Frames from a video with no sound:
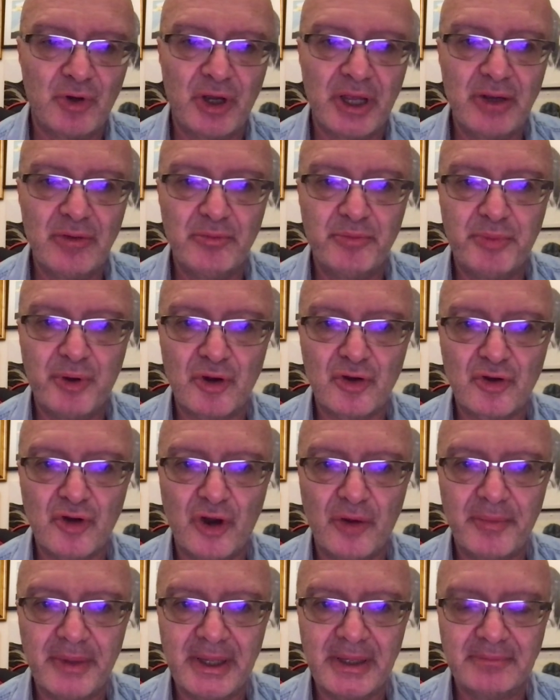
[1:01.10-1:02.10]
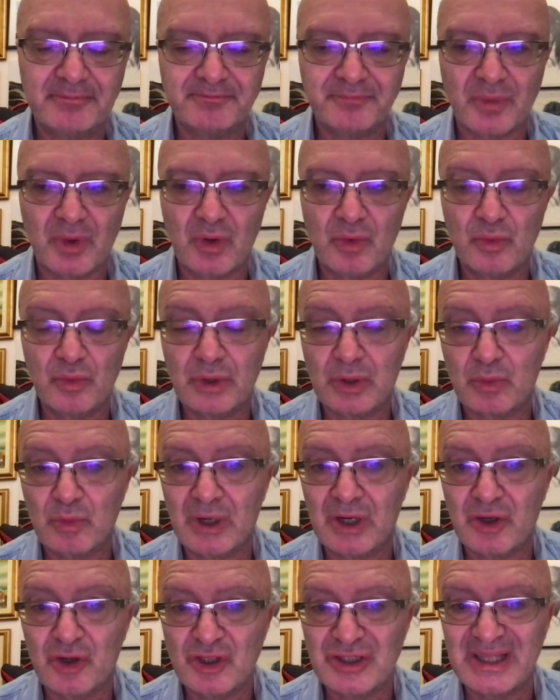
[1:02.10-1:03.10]
è un po' come uno
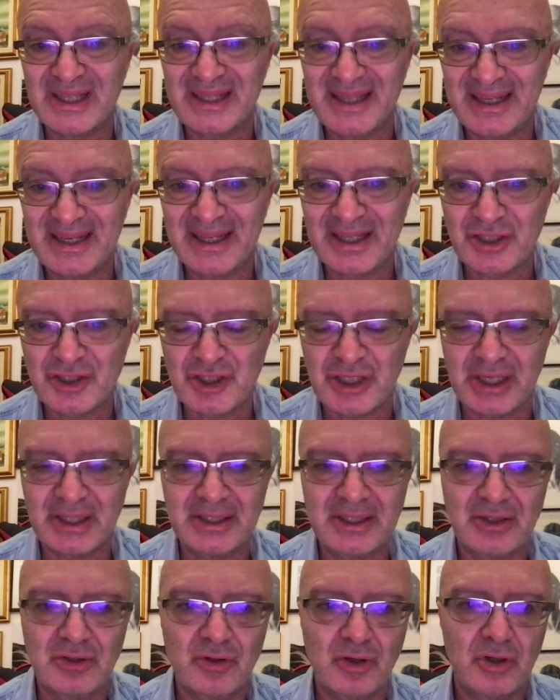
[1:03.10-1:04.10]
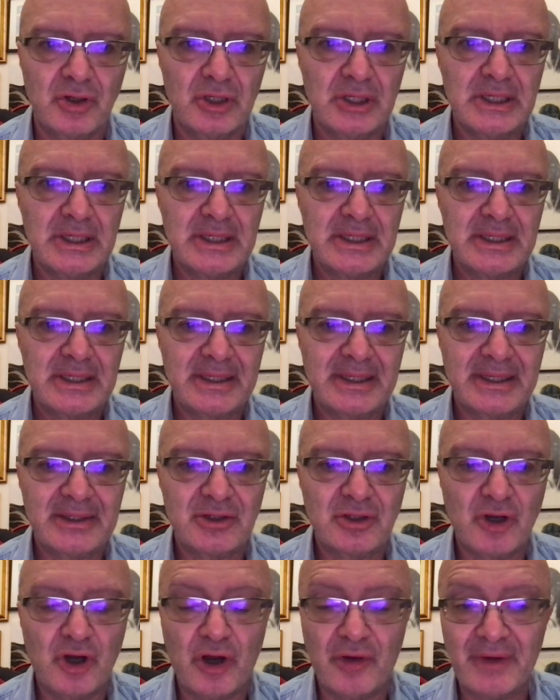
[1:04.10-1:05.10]
qualcosa di energetico
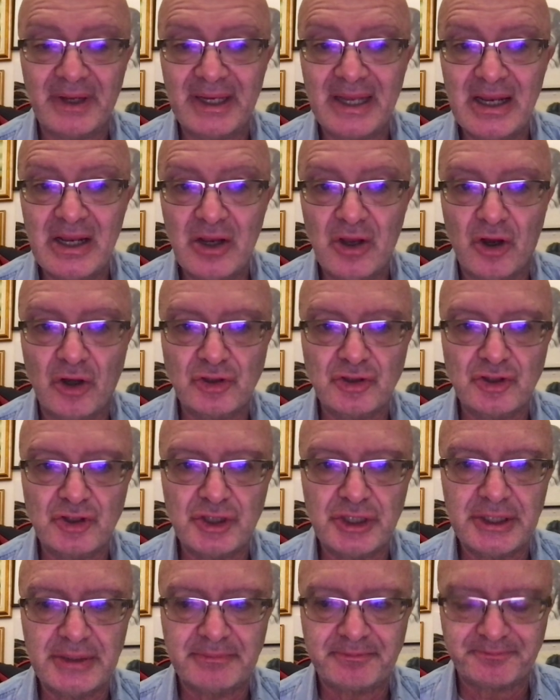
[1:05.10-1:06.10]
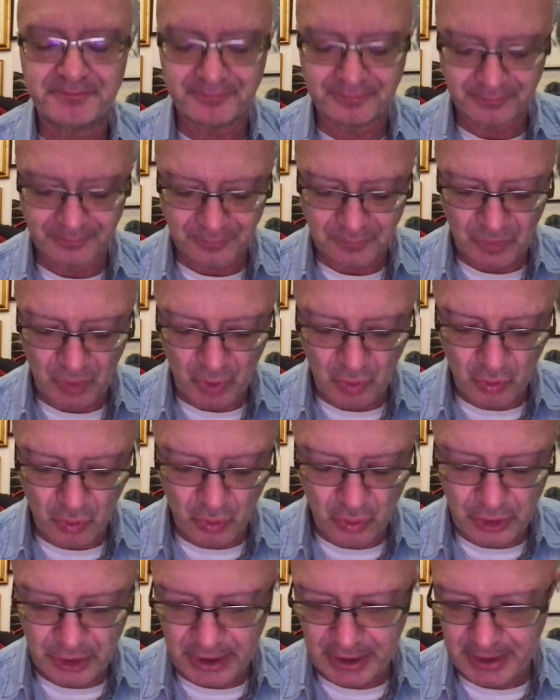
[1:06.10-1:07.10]
che trova nell'oggi
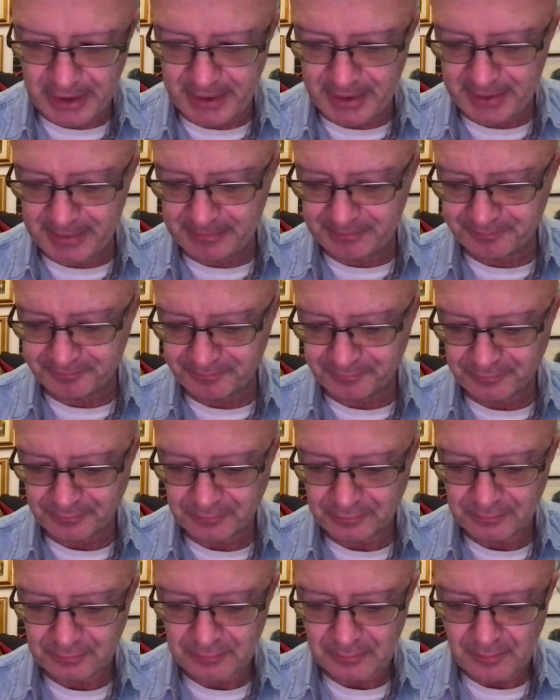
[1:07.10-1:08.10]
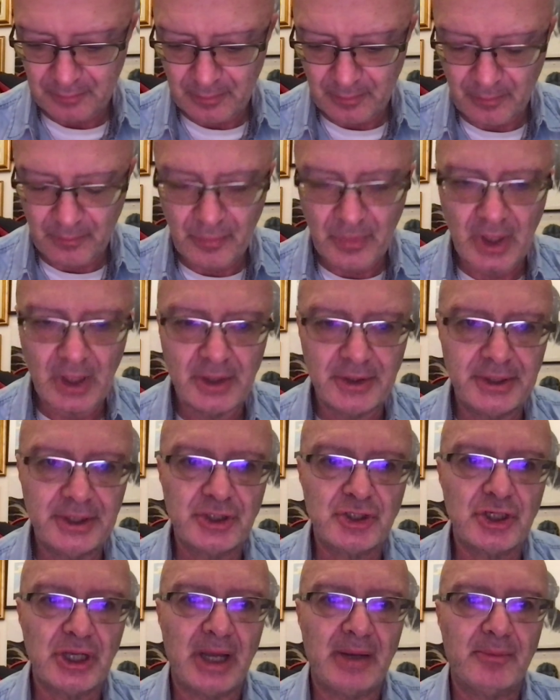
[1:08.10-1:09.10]
un, eh,
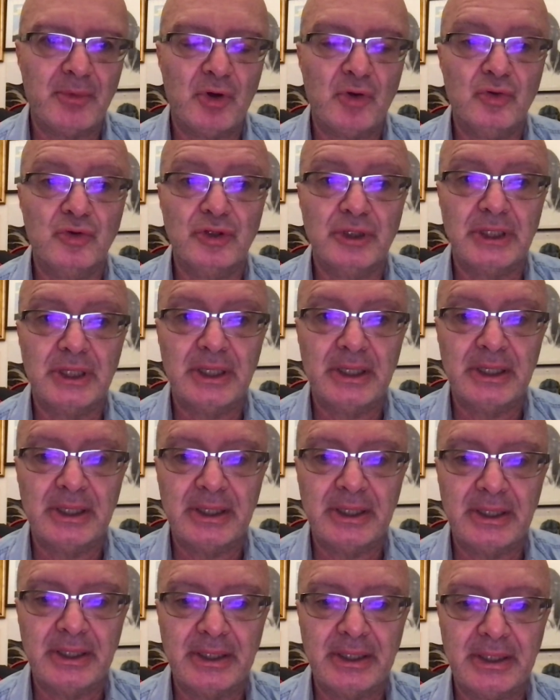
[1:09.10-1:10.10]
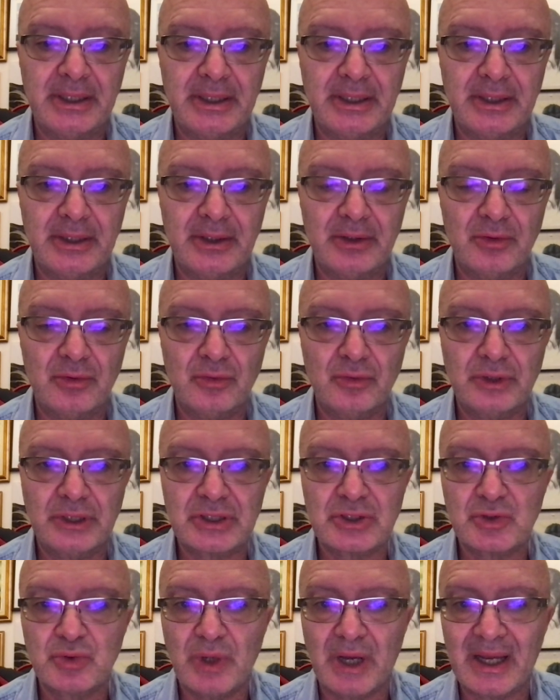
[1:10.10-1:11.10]
diciamo, un, eh,
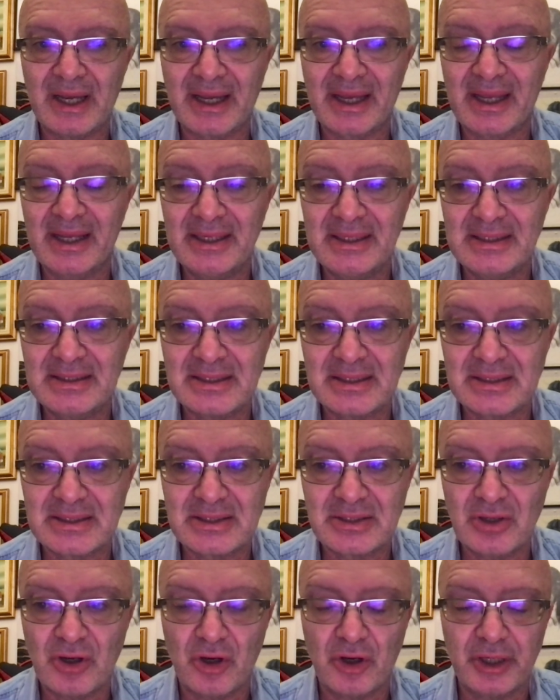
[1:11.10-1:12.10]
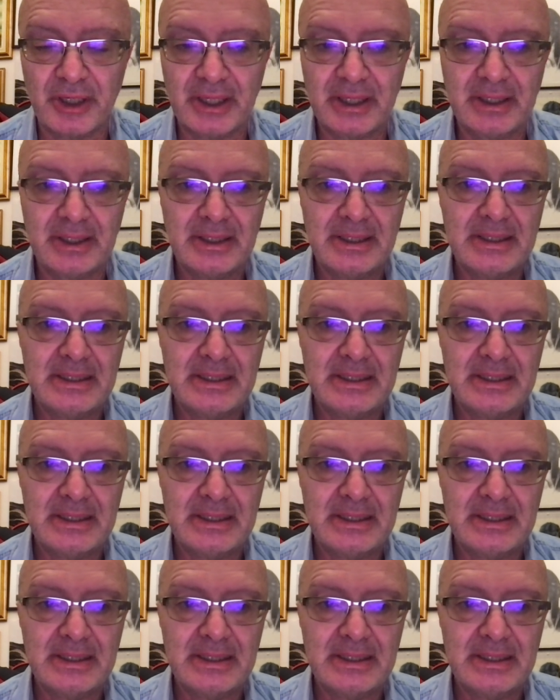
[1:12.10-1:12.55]
una sua realizzazione